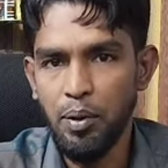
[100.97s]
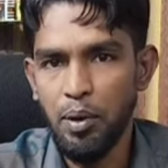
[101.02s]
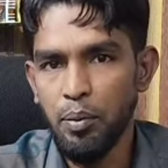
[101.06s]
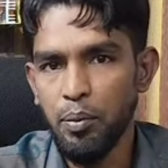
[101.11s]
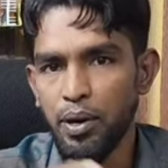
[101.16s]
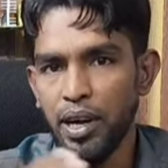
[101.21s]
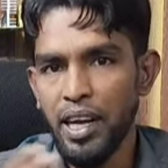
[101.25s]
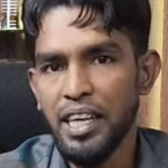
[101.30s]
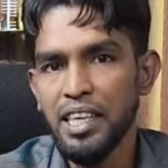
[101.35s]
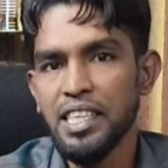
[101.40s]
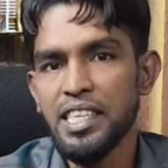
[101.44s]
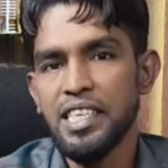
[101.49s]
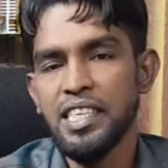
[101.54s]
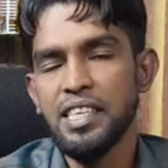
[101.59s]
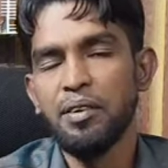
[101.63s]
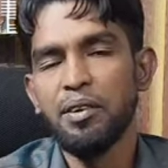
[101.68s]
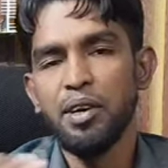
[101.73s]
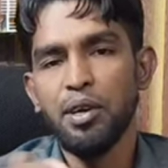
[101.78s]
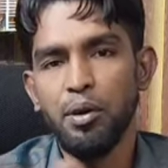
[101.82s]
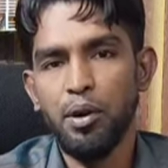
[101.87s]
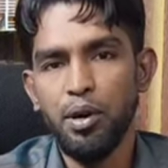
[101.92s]
বলবো না এই
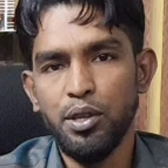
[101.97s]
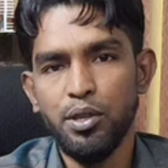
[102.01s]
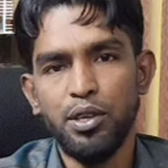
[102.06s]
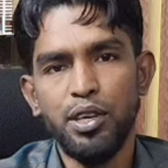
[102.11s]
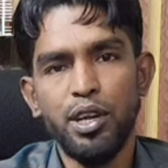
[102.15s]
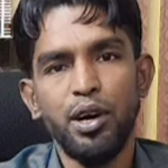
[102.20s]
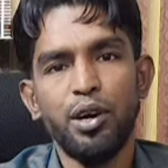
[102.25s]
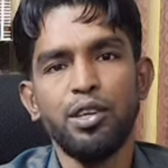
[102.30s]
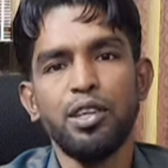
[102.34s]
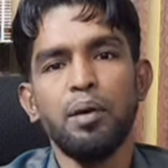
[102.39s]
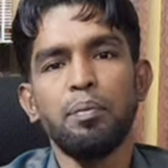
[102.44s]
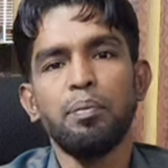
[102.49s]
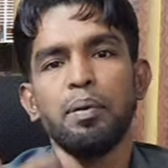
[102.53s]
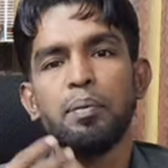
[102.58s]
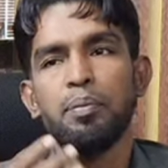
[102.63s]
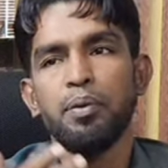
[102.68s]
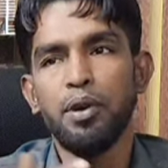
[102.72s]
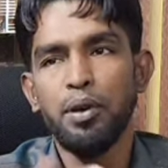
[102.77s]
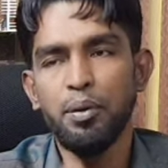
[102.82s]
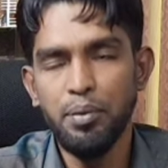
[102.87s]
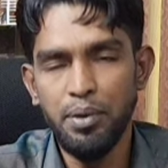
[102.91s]
ডিসকাউন্টের অর্থটা হয়তো আপনার
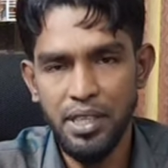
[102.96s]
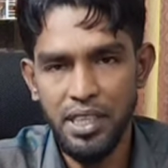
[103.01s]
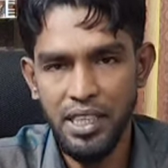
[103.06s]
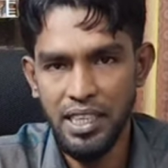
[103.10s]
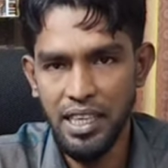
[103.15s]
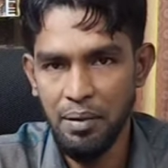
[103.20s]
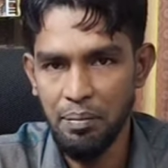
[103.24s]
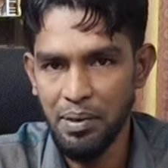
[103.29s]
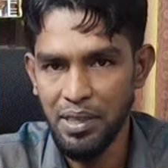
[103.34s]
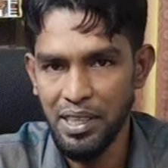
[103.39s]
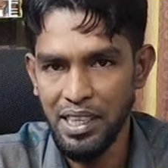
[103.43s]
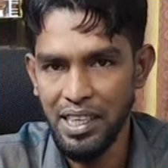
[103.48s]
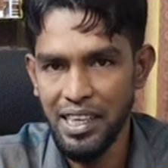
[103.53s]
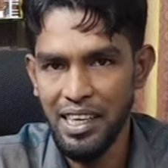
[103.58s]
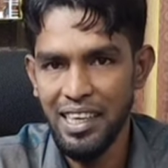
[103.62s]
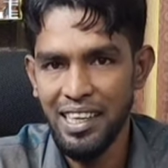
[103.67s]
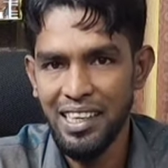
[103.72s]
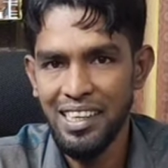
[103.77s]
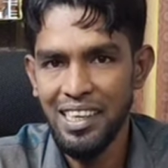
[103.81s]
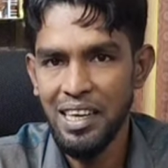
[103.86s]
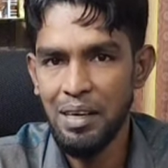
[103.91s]
পরবর্তীতে আপনাদেরকে
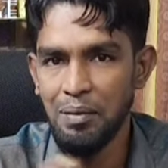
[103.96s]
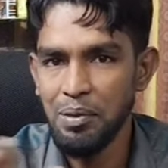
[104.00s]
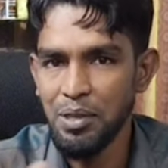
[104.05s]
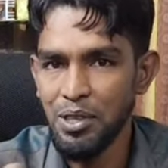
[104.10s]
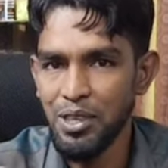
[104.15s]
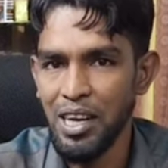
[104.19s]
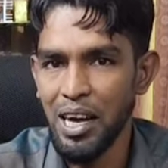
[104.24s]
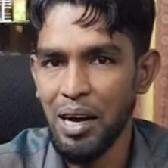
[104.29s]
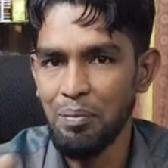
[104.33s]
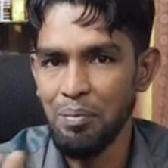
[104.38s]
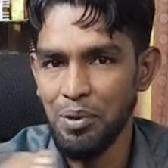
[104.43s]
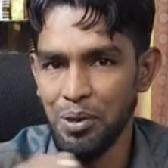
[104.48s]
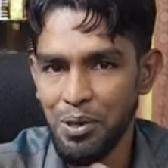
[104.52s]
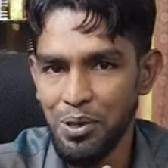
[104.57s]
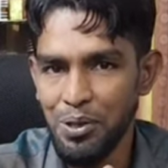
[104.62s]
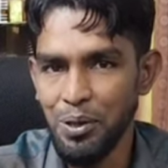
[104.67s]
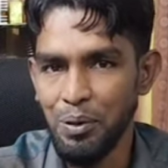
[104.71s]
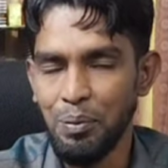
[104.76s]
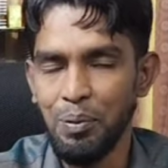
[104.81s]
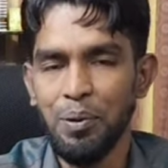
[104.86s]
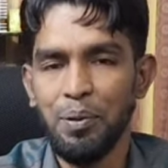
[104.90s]
এই বিষয়টা আপলোড
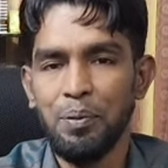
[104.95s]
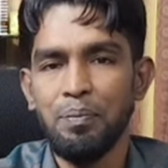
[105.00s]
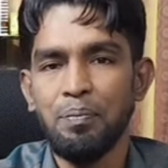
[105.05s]
করব।